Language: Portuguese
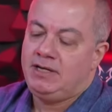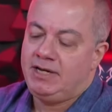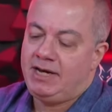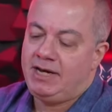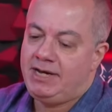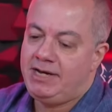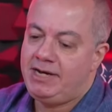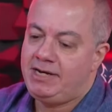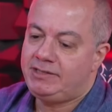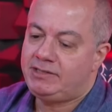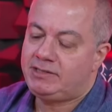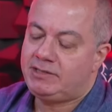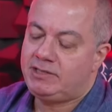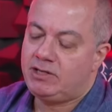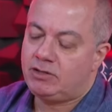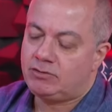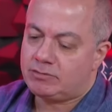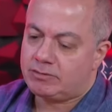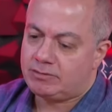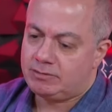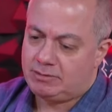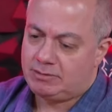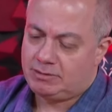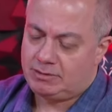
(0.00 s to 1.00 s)
E aí ele disse,
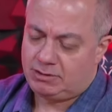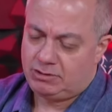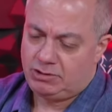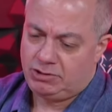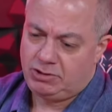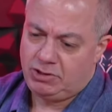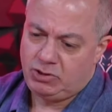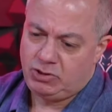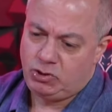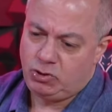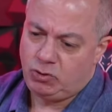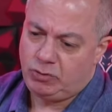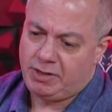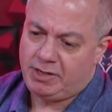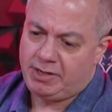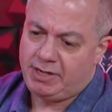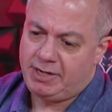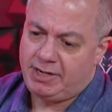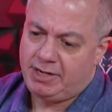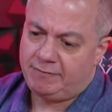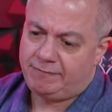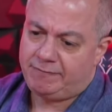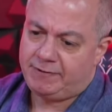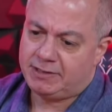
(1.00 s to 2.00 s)
decidiu que
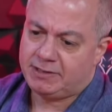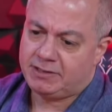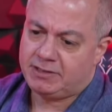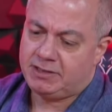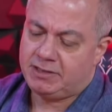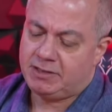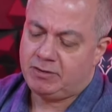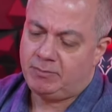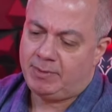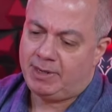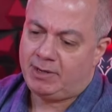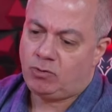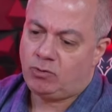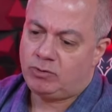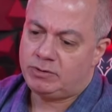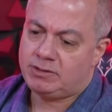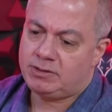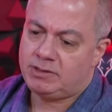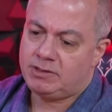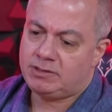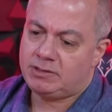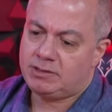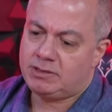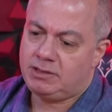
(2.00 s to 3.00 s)
queria fazer uma
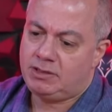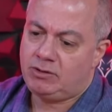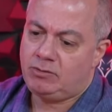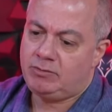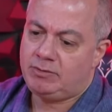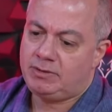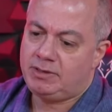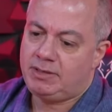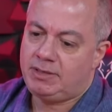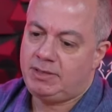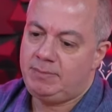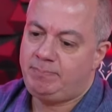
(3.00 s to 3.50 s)
concessão